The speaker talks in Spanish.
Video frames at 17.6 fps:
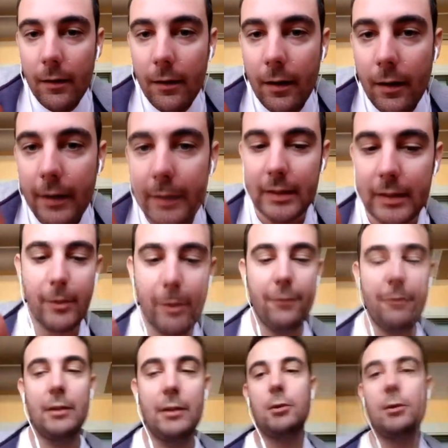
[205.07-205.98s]
Ahí está,
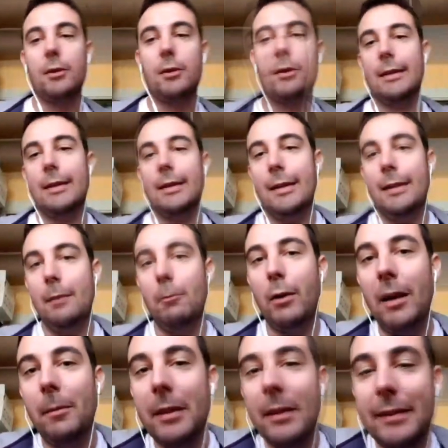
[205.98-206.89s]
perfecto.
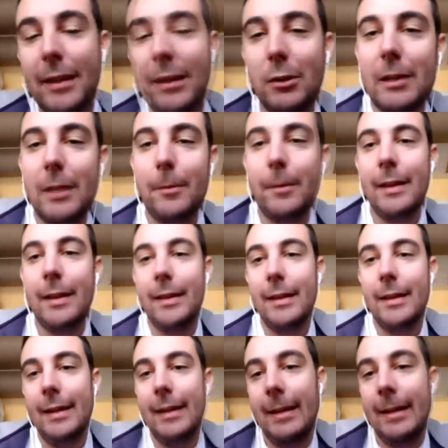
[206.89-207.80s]
Bueno, Mister, otra vez,
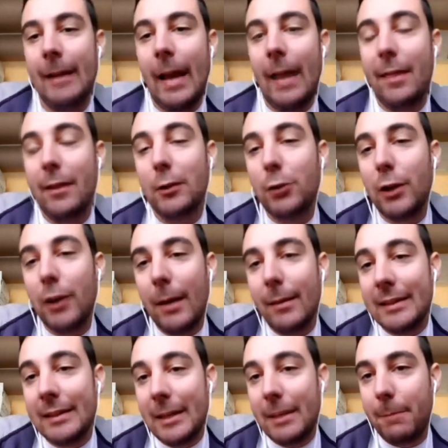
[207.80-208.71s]
eh, es cierto que
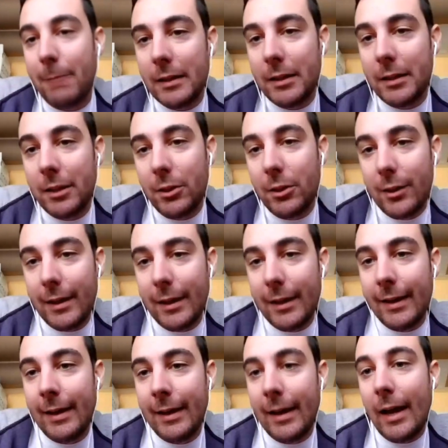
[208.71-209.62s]
van tres partidos,
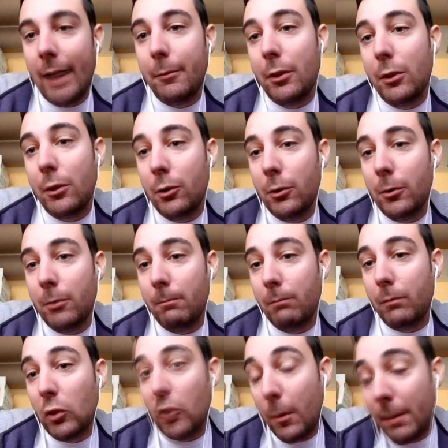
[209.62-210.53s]
que ha habido
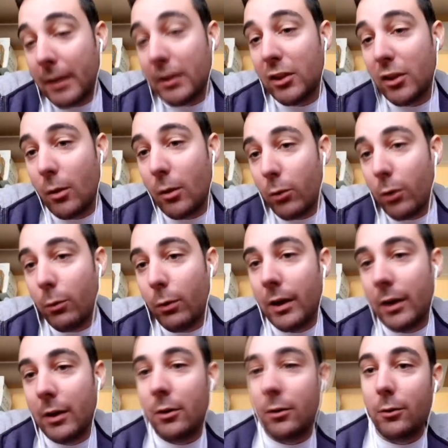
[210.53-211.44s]
dos partidos muy
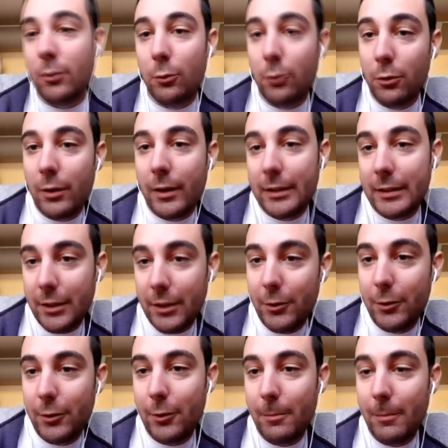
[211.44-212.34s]
buenos, uno que ha
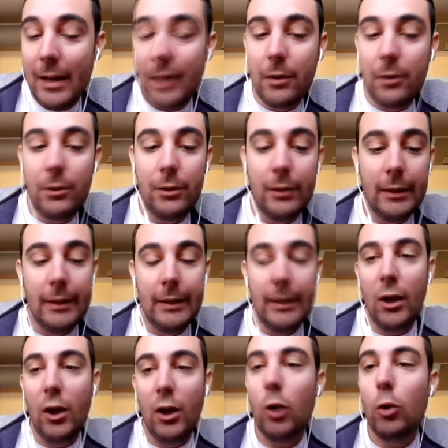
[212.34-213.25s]
sido malo.
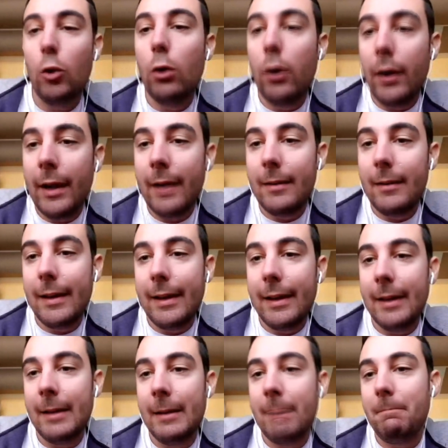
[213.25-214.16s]
Los jugadores
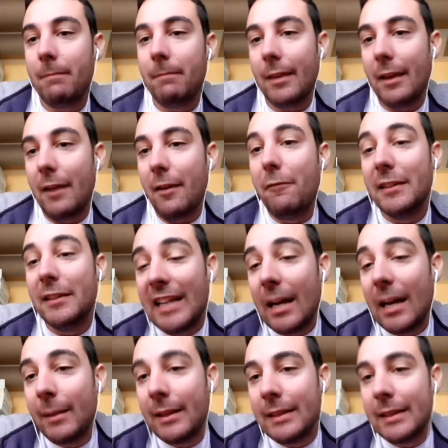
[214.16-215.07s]
eh,
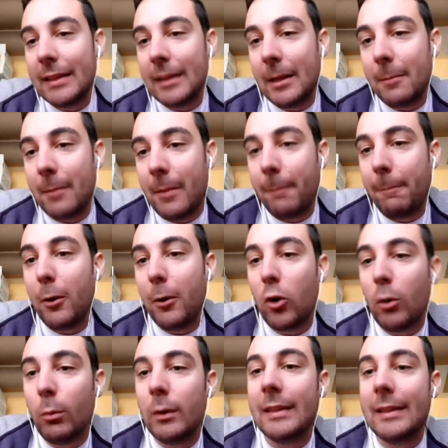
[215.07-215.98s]
físicamente están bien,
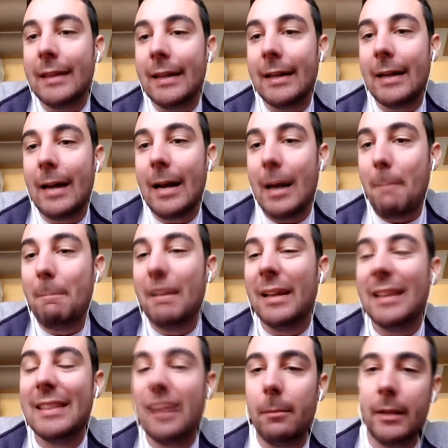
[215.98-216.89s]
pero ¿cómo están
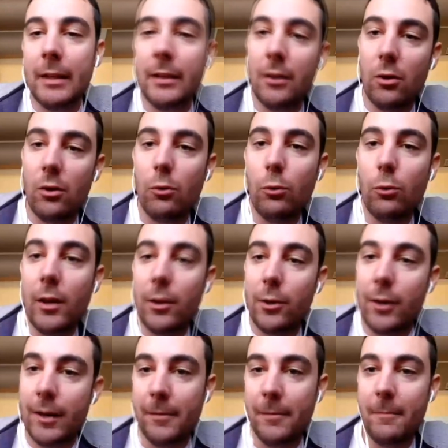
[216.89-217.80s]
mentalmente los
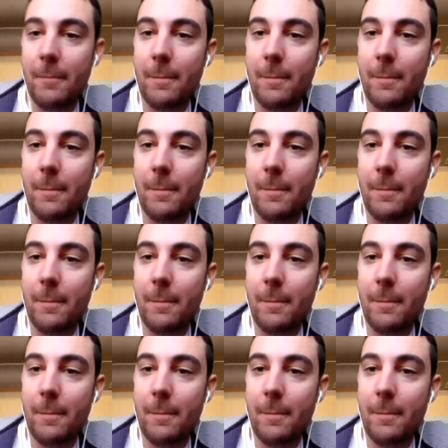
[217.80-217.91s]
jugadores?